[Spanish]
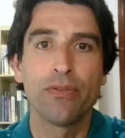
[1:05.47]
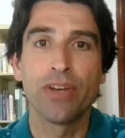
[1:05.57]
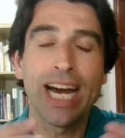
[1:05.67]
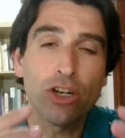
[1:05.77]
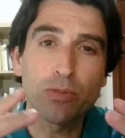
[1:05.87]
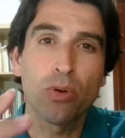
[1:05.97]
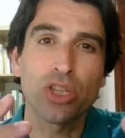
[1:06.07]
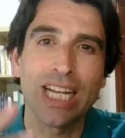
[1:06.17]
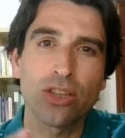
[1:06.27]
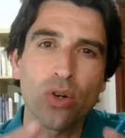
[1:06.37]
Fijaros,
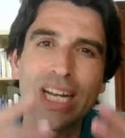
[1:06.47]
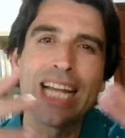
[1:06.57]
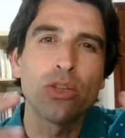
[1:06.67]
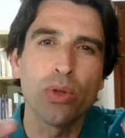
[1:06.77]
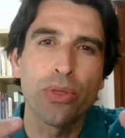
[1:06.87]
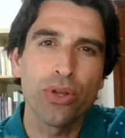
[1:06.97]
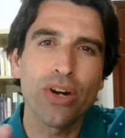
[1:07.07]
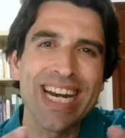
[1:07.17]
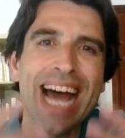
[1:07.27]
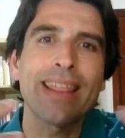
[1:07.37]
por tanto, que la
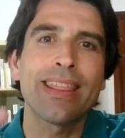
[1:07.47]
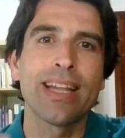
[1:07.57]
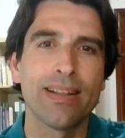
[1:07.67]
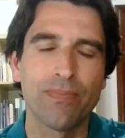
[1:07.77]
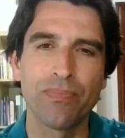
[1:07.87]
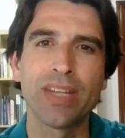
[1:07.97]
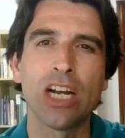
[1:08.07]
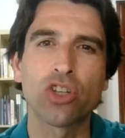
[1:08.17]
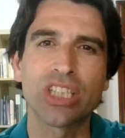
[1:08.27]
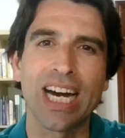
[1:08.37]
intuición nace de
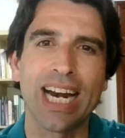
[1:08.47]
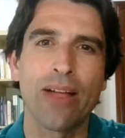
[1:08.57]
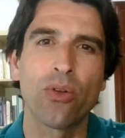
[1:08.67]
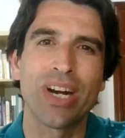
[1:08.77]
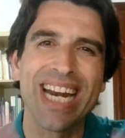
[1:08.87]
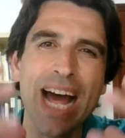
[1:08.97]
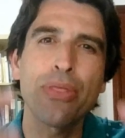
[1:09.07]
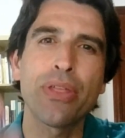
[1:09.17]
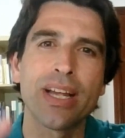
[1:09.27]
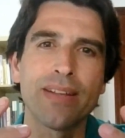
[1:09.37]
lo sagrado,
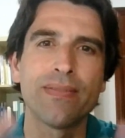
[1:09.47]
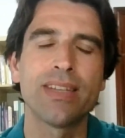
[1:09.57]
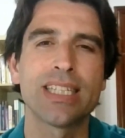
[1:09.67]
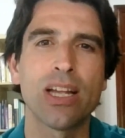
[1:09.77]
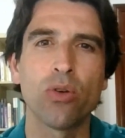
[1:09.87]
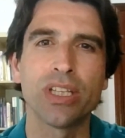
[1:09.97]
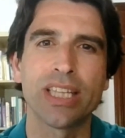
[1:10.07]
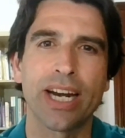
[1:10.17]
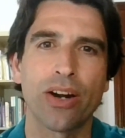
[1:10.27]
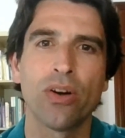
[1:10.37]
nace desde lo
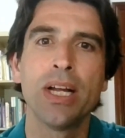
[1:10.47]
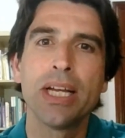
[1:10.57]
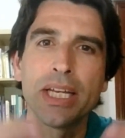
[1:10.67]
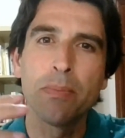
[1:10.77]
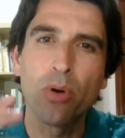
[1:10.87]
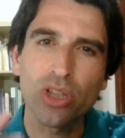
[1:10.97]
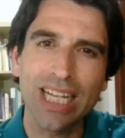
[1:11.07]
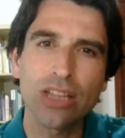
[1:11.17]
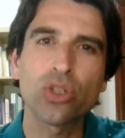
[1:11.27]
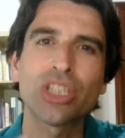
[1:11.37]
interno. Y por
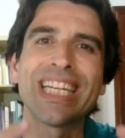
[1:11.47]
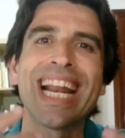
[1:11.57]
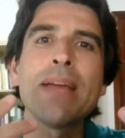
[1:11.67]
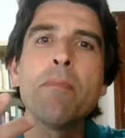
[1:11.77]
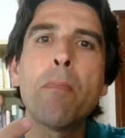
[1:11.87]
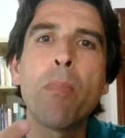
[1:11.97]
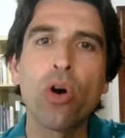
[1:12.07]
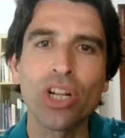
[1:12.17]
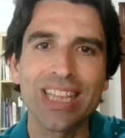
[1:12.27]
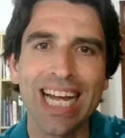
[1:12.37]
tanto, será
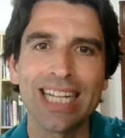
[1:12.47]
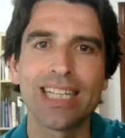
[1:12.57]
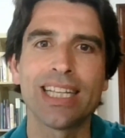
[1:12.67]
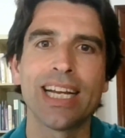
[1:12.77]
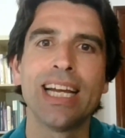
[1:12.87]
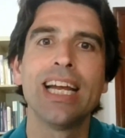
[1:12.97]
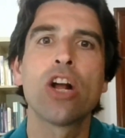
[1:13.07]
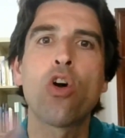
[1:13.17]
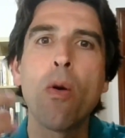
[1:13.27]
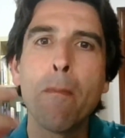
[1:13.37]
importante
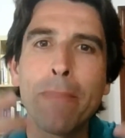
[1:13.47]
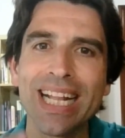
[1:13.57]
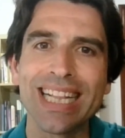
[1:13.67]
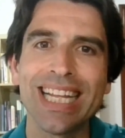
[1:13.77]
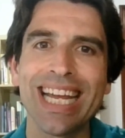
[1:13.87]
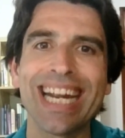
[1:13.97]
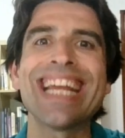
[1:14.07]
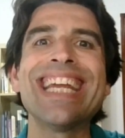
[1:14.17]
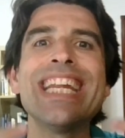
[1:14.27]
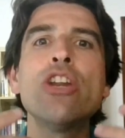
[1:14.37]

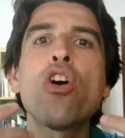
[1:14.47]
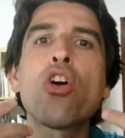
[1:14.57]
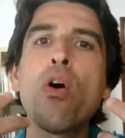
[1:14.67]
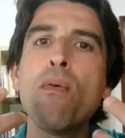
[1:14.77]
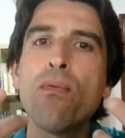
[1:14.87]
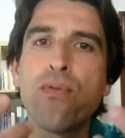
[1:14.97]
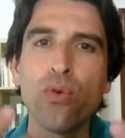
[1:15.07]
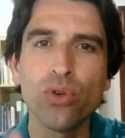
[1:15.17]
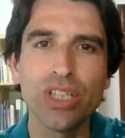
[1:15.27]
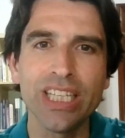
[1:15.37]
comprender y no
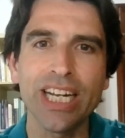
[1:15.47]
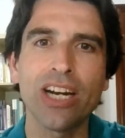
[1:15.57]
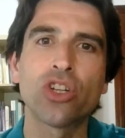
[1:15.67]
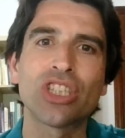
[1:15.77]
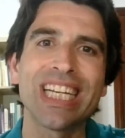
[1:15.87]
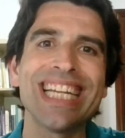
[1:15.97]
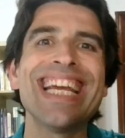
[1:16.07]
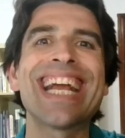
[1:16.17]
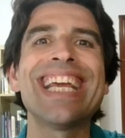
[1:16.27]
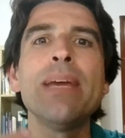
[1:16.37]
confundirnos
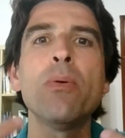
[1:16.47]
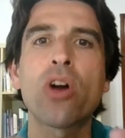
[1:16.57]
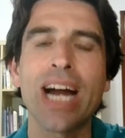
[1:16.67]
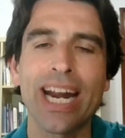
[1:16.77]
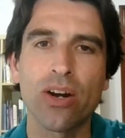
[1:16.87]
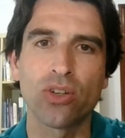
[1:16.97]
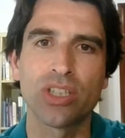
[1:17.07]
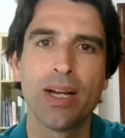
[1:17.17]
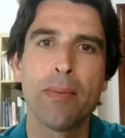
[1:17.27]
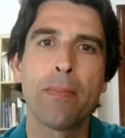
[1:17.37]
y
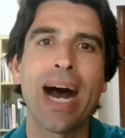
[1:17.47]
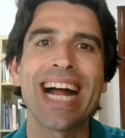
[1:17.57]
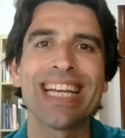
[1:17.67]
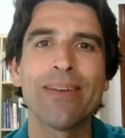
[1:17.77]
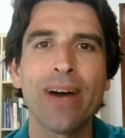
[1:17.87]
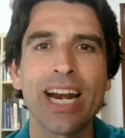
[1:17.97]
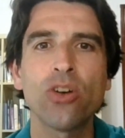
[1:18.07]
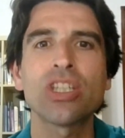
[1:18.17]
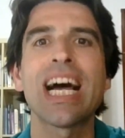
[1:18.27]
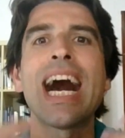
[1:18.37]
equivocarnos a
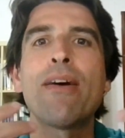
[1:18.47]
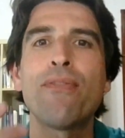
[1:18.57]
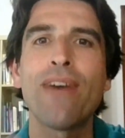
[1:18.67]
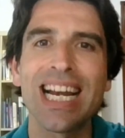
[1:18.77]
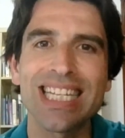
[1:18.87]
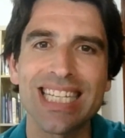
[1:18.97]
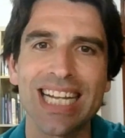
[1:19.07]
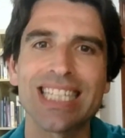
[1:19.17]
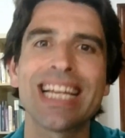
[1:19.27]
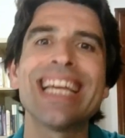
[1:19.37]
llevarnos a
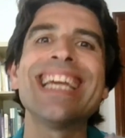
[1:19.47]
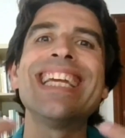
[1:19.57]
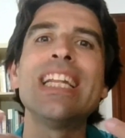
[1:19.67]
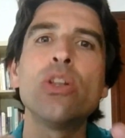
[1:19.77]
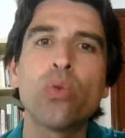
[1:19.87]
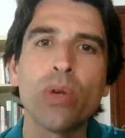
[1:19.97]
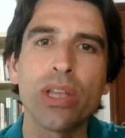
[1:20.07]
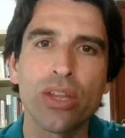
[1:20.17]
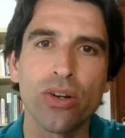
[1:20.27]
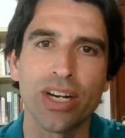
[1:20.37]
falsas
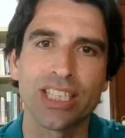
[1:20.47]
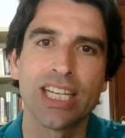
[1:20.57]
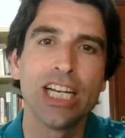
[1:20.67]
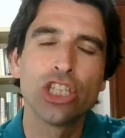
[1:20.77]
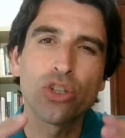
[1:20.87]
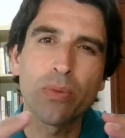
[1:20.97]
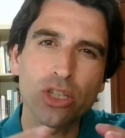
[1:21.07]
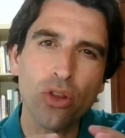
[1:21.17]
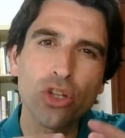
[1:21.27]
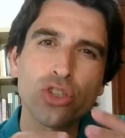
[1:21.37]
intuiciones. Sobre
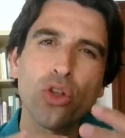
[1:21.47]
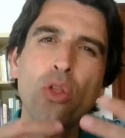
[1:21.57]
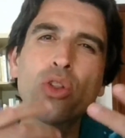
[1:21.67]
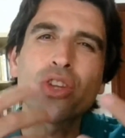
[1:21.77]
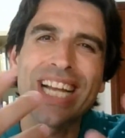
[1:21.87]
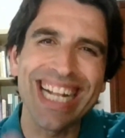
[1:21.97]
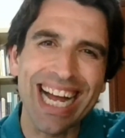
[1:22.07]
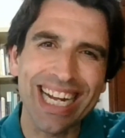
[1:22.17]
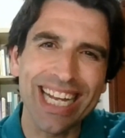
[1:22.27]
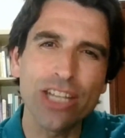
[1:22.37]
todo, todo
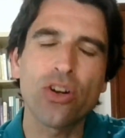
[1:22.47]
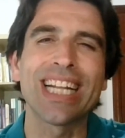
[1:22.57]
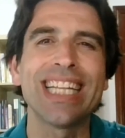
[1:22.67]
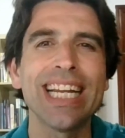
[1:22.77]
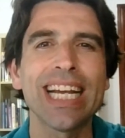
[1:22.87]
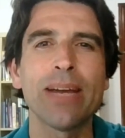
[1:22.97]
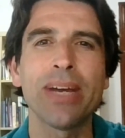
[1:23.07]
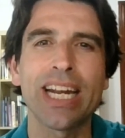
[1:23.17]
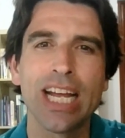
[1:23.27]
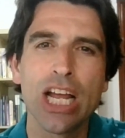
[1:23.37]
aquello que tiene que
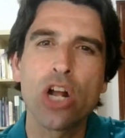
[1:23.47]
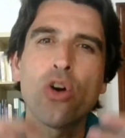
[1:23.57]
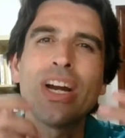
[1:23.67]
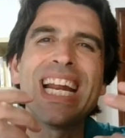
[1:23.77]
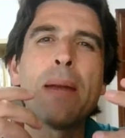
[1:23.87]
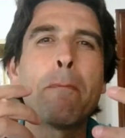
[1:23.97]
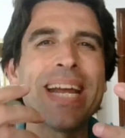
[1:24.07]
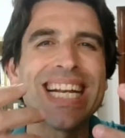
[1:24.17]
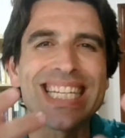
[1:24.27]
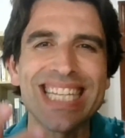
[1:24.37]
ver con el
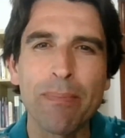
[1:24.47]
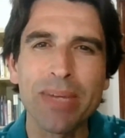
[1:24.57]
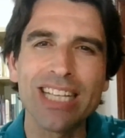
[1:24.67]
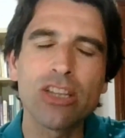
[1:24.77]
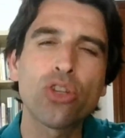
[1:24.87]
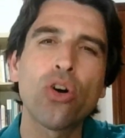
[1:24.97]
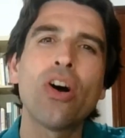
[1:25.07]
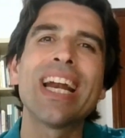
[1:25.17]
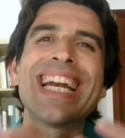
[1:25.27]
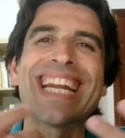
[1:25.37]

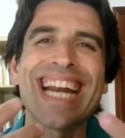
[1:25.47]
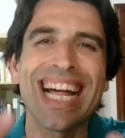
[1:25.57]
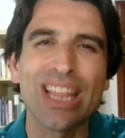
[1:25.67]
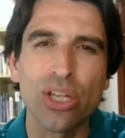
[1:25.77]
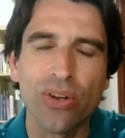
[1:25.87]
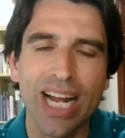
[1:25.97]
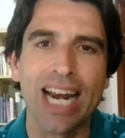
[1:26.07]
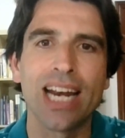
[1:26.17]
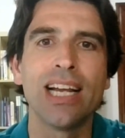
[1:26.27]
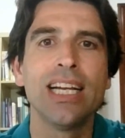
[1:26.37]
pensamiento
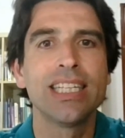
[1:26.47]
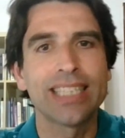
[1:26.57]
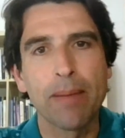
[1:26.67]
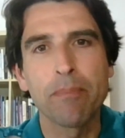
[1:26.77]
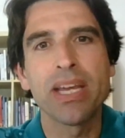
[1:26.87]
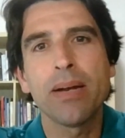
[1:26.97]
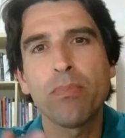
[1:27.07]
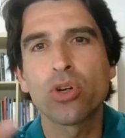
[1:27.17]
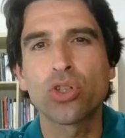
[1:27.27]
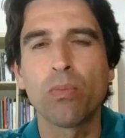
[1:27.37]
racional. También,
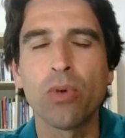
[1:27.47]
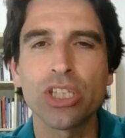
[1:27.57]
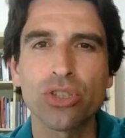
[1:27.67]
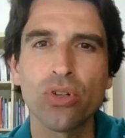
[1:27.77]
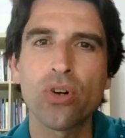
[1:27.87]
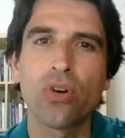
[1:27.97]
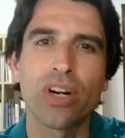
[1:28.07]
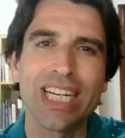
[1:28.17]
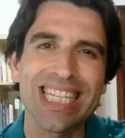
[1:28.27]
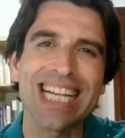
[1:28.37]
por supuesto,
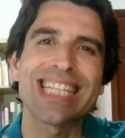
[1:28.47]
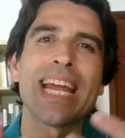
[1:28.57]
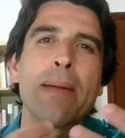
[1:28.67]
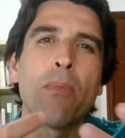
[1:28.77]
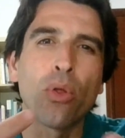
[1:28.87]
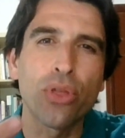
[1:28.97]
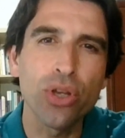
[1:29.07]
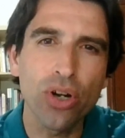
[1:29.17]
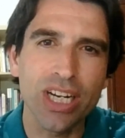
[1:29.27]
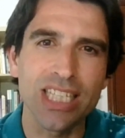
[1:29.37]
con esas
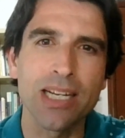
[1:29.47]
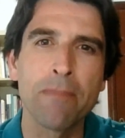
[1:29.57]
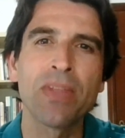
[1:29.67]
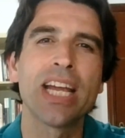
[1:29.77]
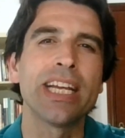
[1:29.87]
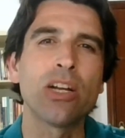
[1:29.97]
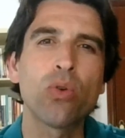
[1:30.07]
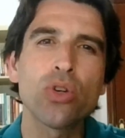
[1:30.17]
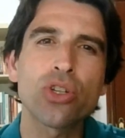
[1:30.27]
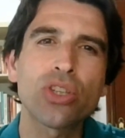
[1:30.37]
emociones
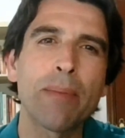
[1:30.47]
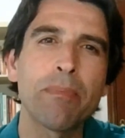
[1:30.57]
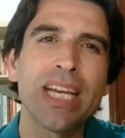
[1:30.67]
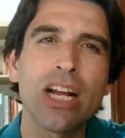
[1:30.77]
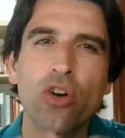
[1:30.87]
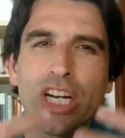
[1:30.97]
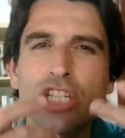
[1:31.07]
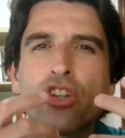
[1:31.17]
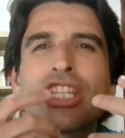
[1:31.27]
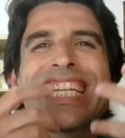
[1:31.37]
incluso también con
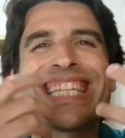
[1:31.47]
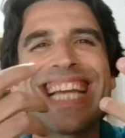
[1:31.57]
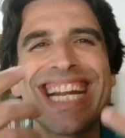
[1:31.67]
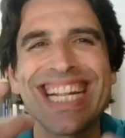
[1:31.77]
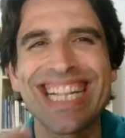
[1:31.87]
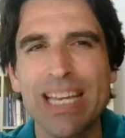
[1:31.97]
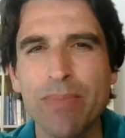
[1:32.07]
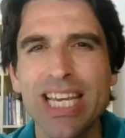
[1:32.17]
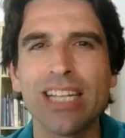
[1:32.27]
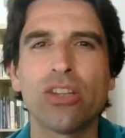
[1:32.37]
esos
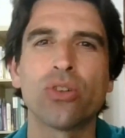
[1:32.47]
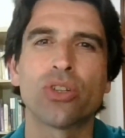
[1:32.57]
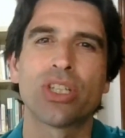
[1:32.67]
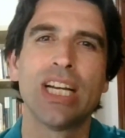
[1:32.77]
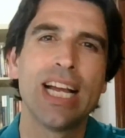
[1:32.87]
sentimientos.